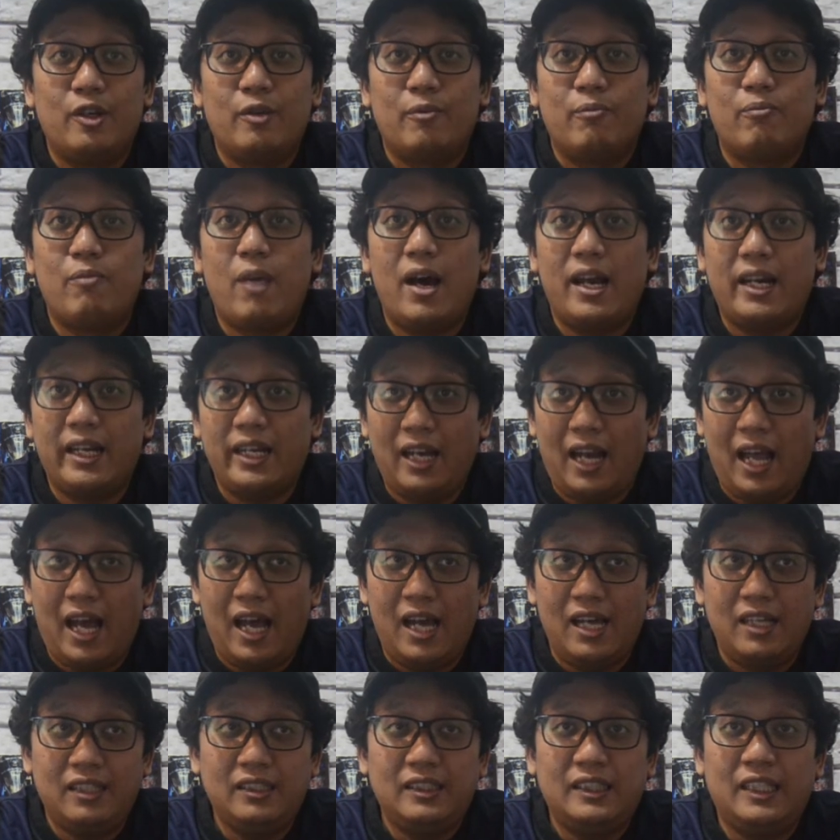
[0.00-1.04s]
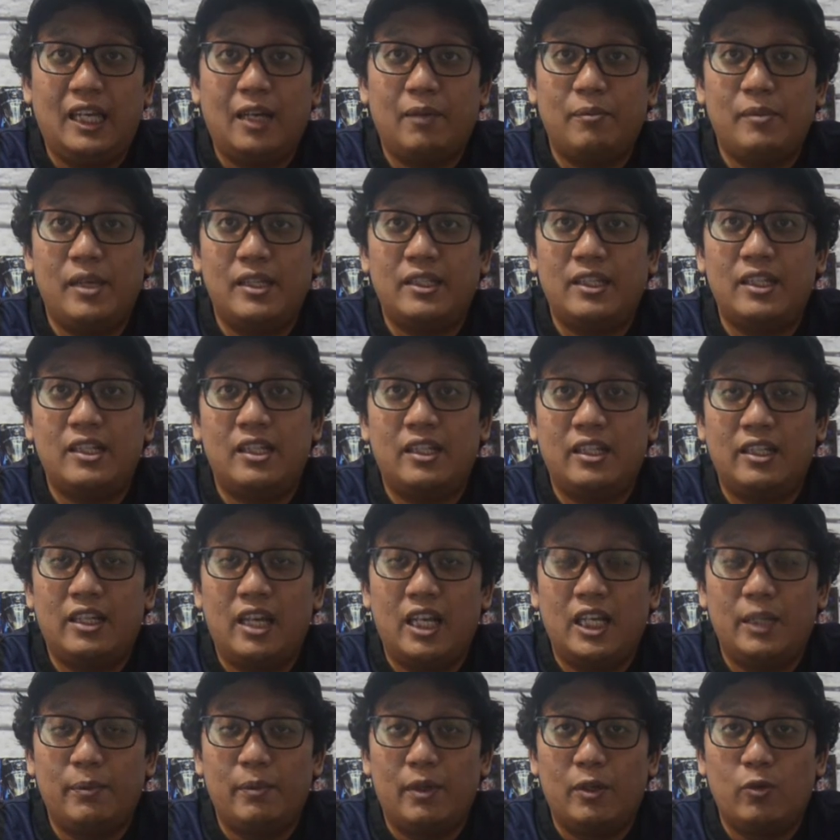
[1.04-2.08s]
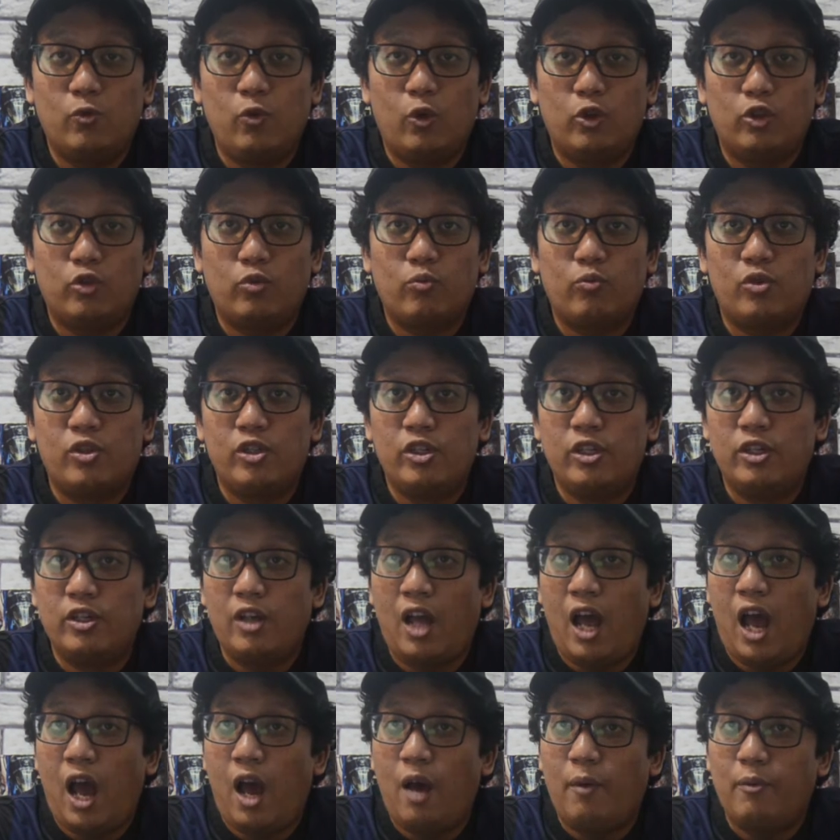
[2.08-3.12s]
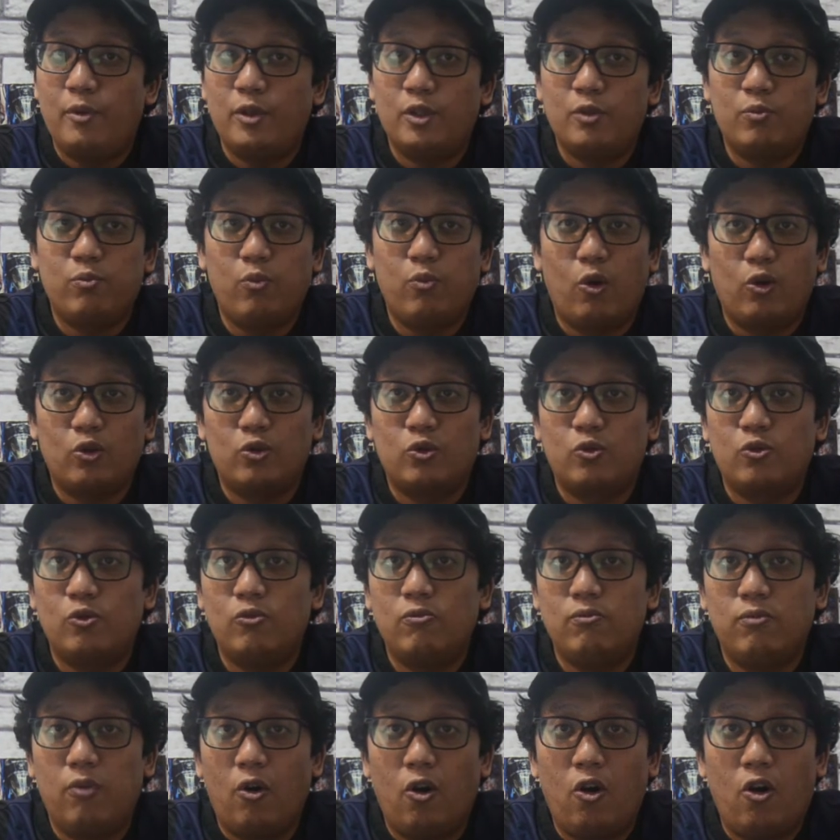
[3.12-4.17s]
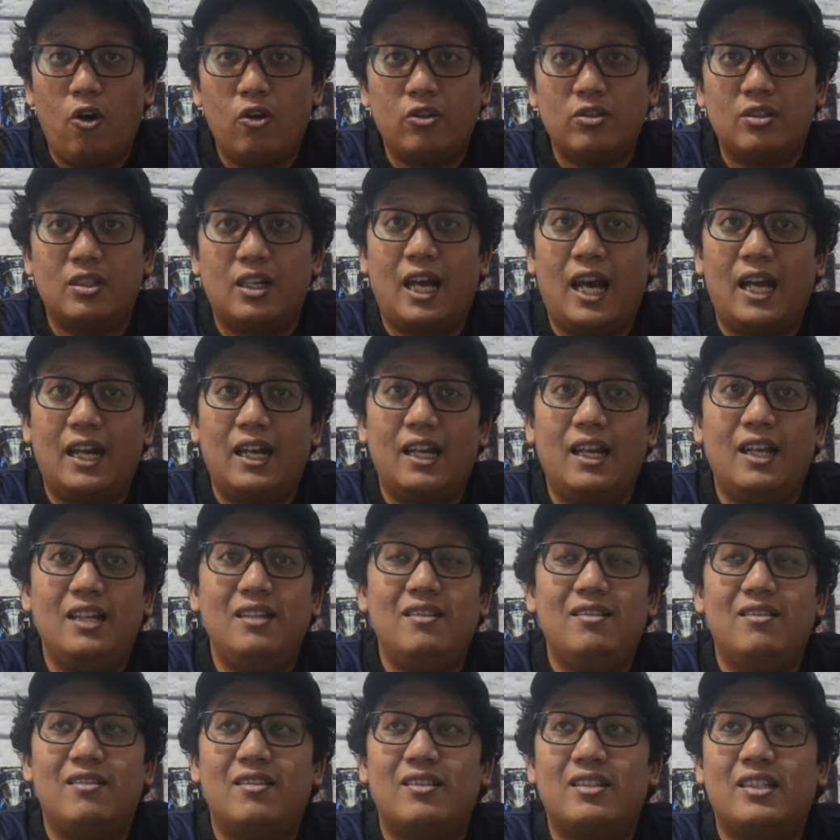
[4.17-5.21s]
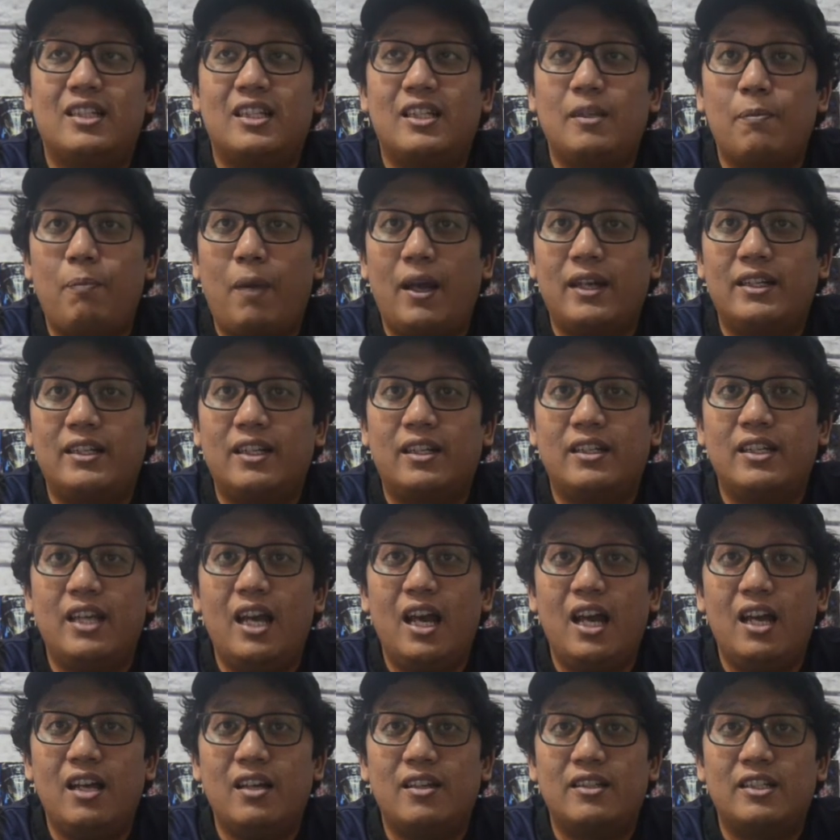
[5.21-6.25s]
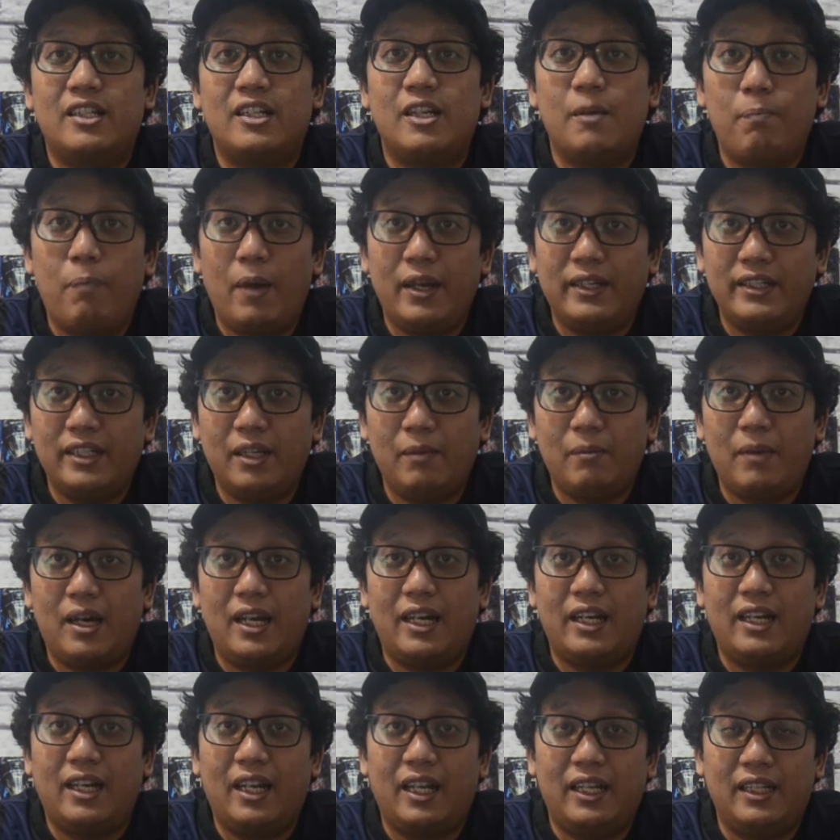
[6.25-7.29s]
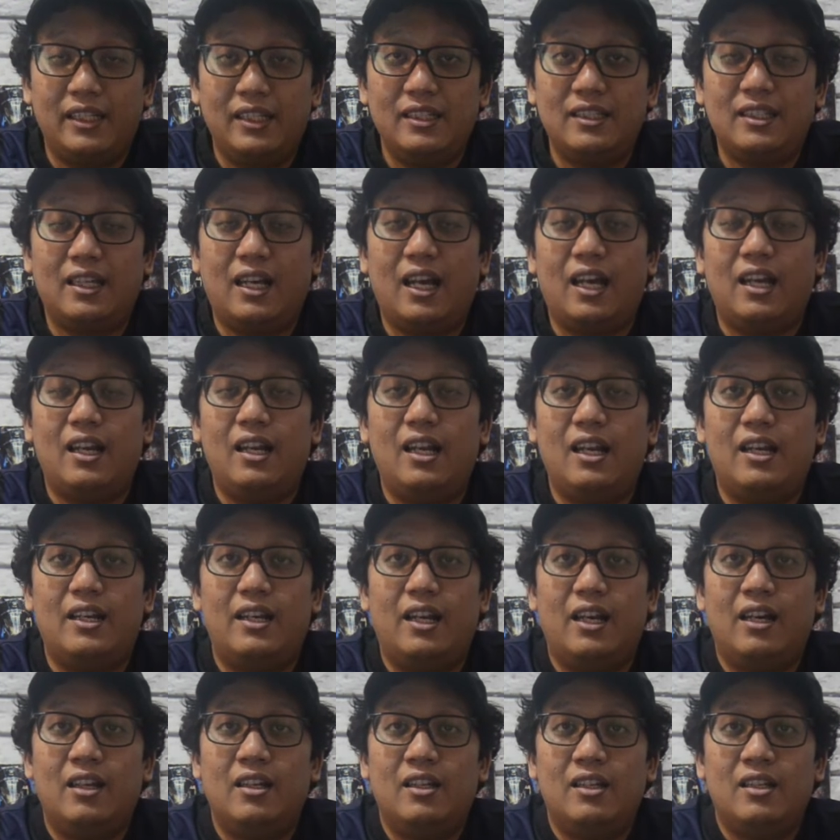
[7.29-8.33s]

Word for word: Barela yang biasa di 352 dinamis box to box sekarang kan di depannya dia di depannya Barela ini sekarang ada